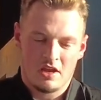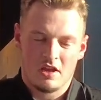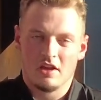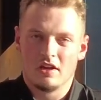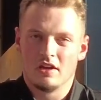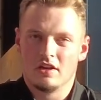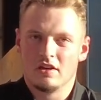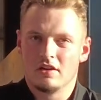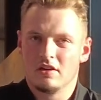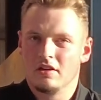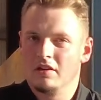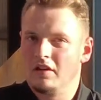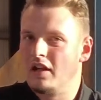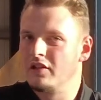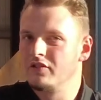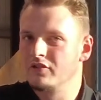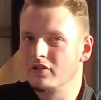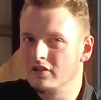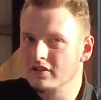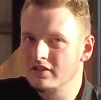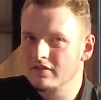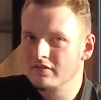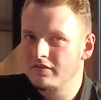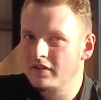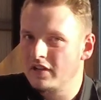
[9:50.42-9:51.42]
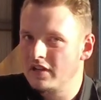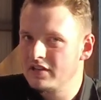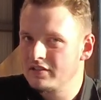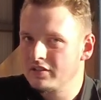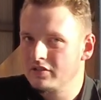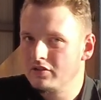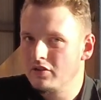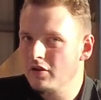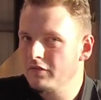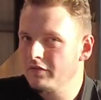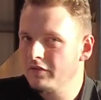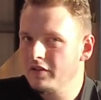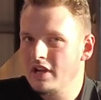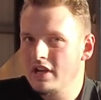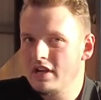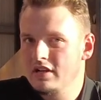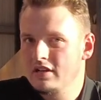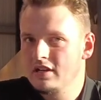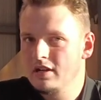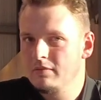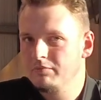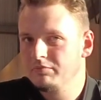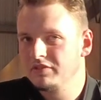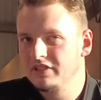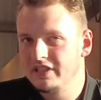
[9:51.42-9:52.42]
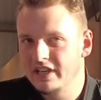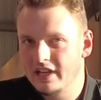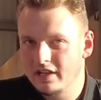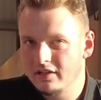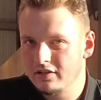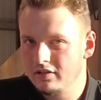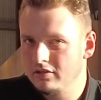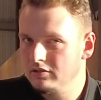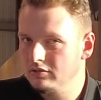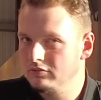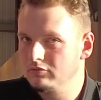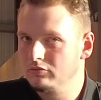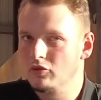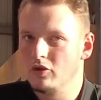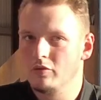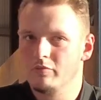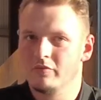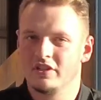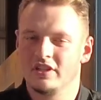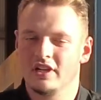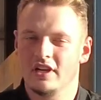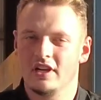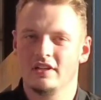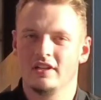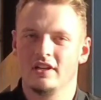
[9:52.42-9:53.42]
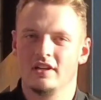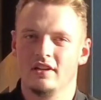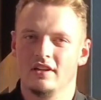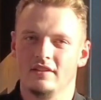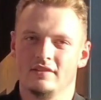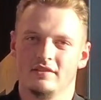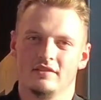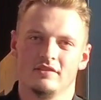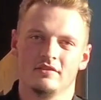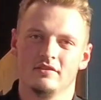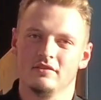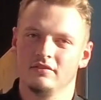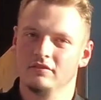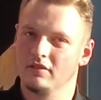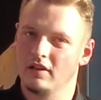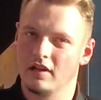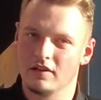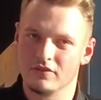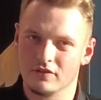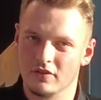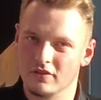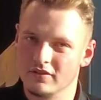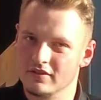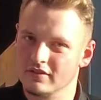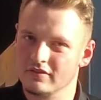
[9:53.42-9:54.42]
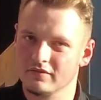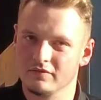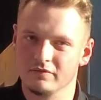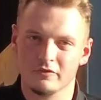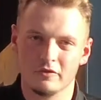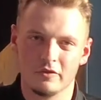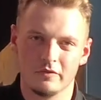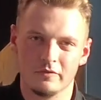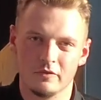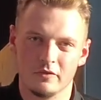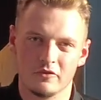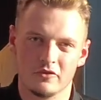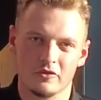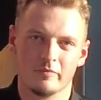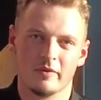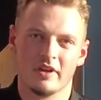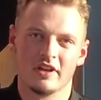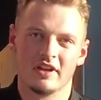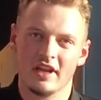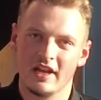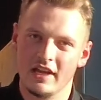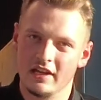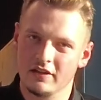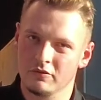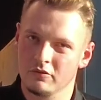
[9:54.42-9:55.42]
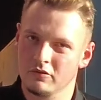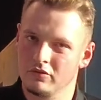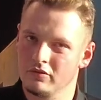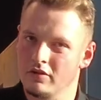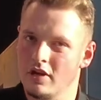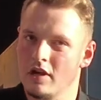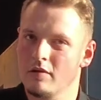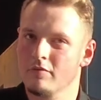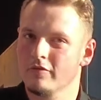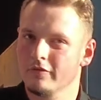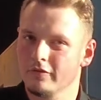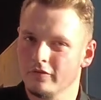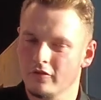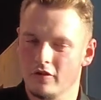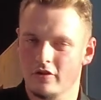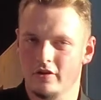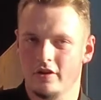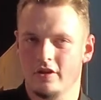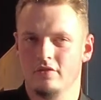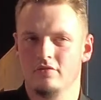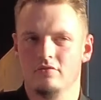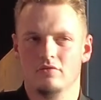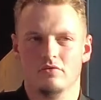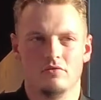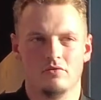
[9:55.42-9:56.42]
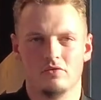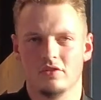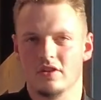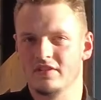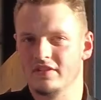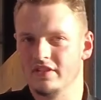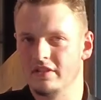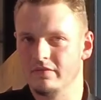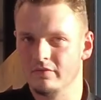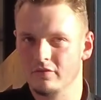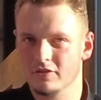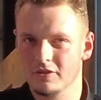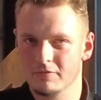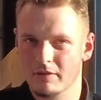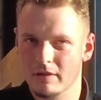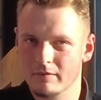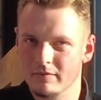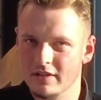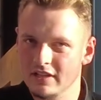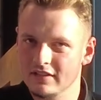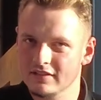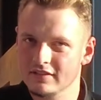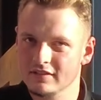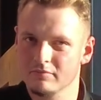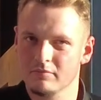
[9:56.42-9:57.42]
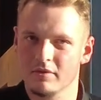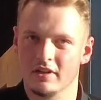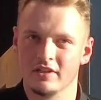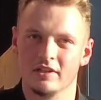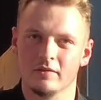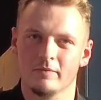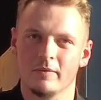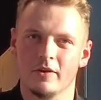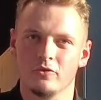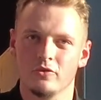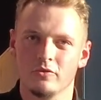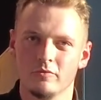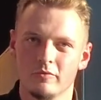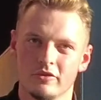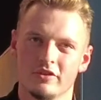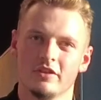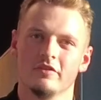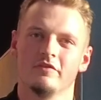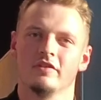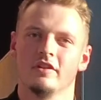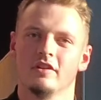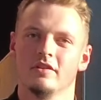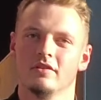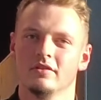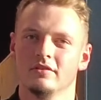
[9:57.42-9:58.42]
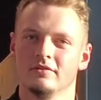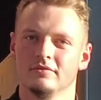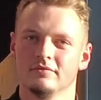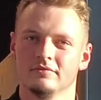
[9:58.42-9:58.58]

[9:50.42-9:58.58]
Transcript: Äh, ansonsten, falls ihr noch Fragen habt, gerne einen Kommentar da lassen. Ansonsten würden wir uns über ein Like und ein Abo freuen und dann sehen wir uns beim nächsten Mal hier bei Dymo TV.